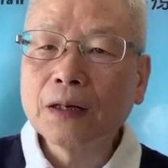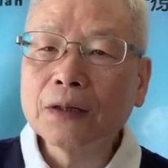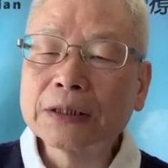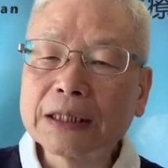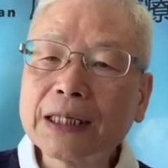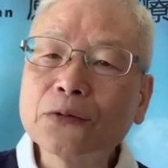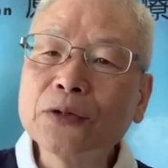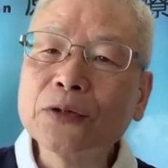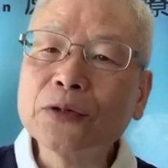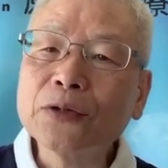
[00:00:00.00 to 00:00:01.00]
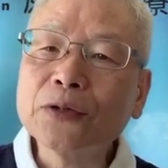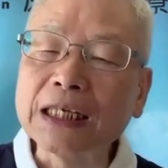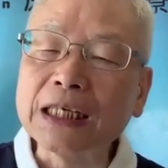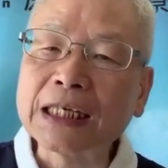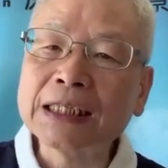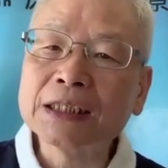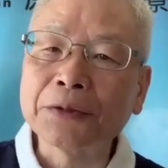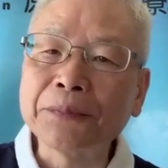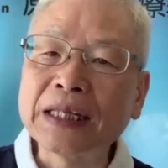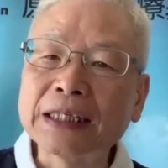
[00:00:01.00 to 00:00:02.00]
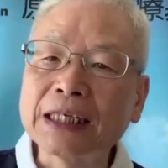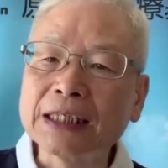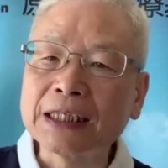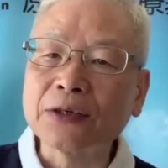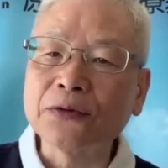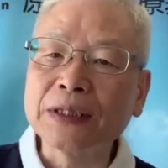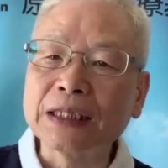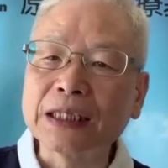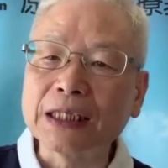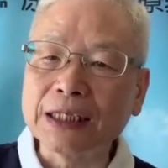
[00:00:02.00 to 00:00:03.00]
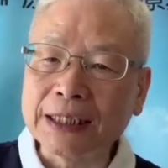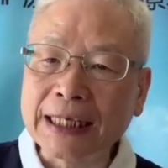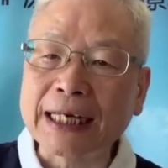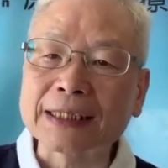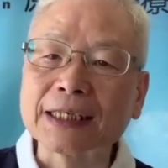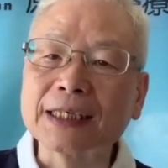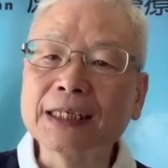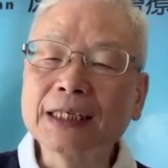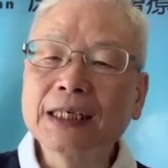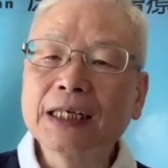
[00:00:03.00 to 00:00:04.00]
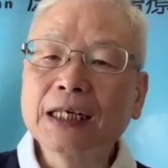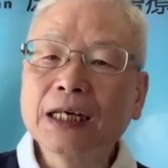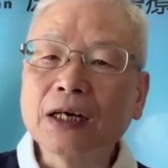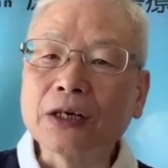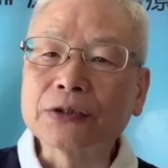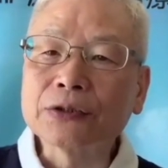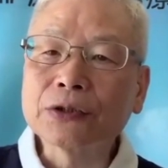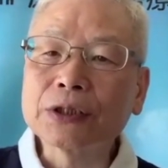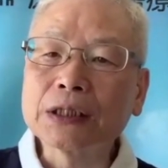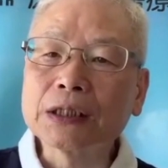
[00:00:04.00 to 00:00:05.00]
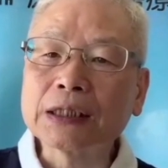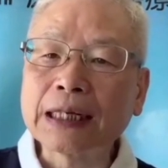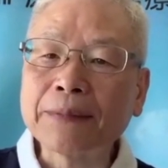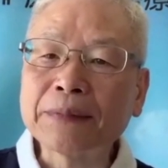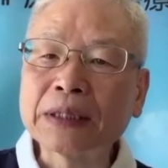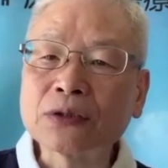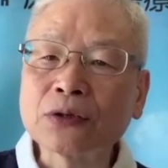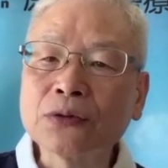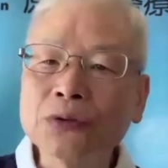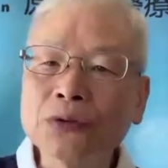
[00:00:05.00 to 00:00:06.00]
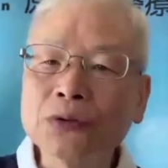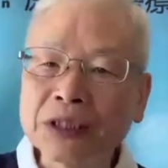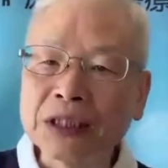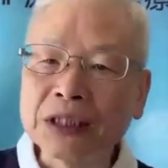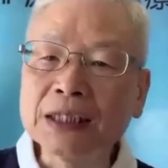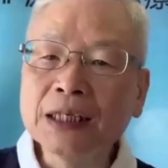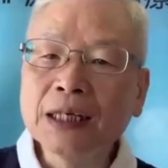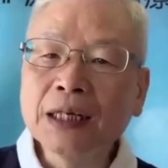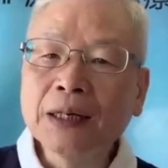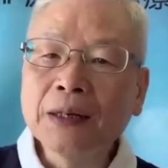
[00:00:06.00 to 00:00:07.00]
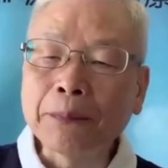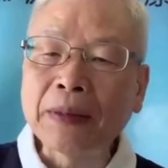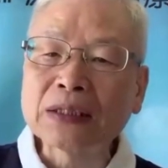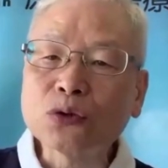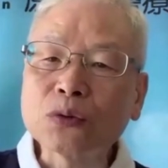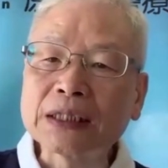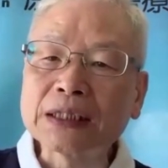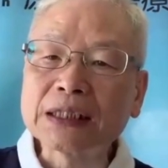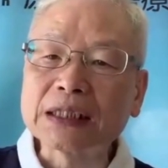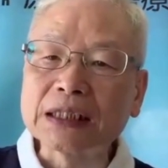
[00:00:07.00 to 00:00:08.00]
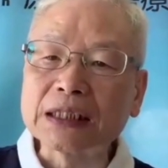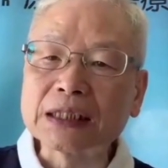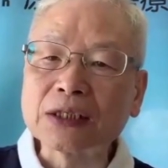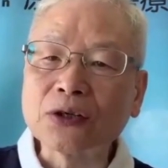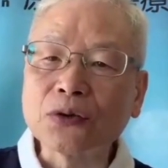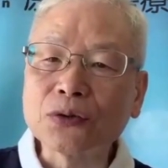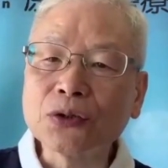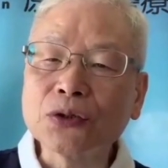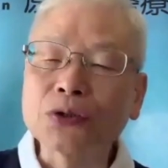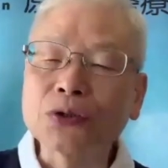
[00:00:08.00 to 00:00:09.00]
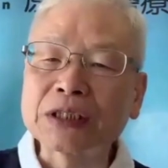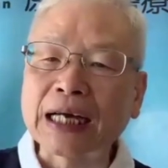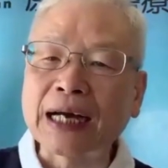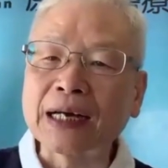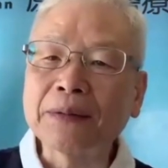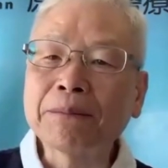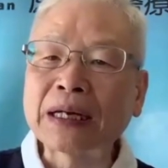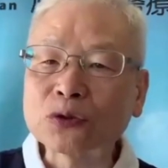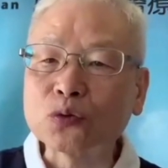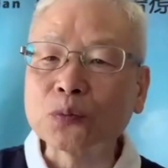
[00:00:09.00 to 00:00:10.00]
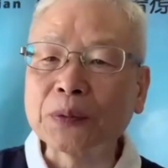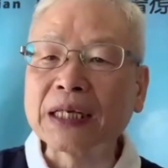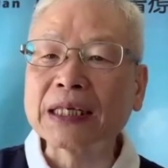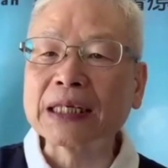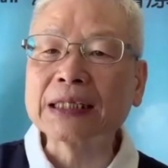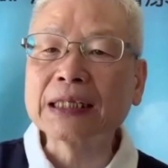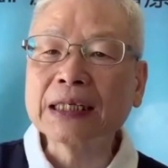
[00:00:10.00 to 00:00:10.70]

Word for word: 哦，这个问题跟前面的一个问题一样的，啊，就是他们都有心啊，帮助了自己之后，又想帮助别人。